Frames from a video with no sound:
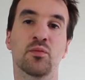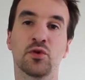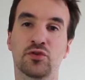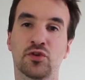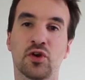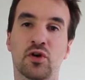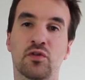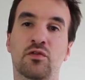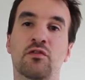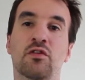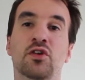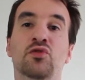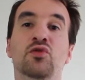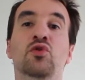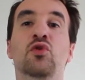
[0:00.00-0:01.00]
moteurs vont
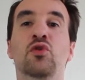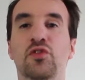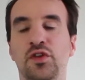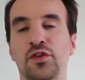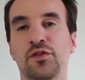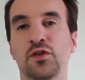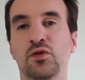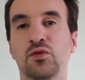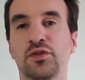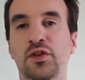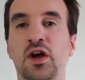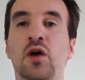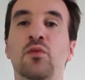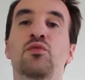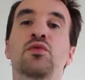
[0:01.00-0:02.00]
avoir de grosses
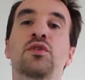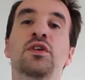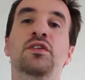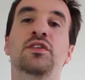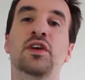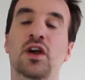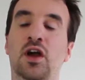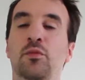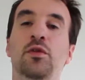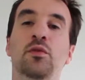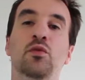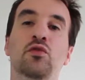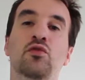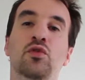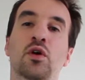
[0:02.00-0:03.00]
difficultés à appuyer très
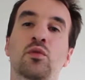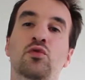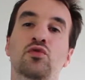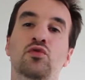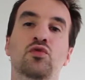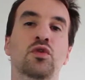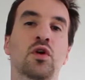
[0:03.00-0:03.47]
rapidement sur un bouton